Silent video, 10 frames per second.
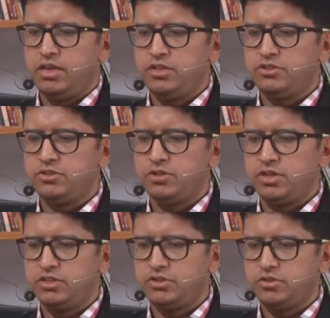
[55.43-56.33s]
యస్సు
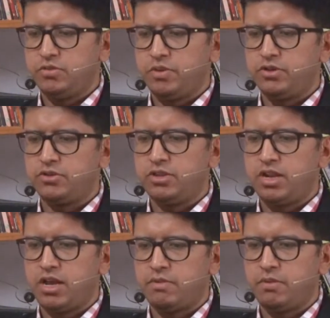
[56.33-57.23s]
క్రీస్తు పరిశుద్ధ
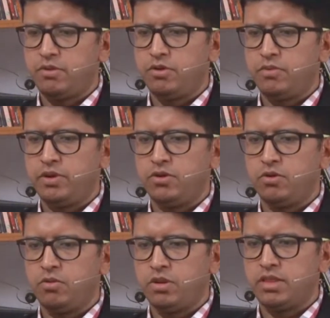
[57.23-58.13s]
నామంలో మీకు
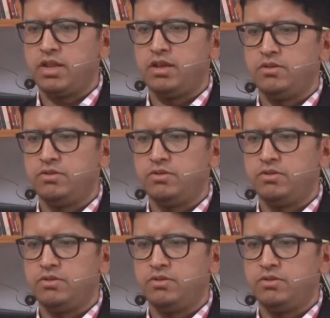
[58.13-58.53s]
వందనాలు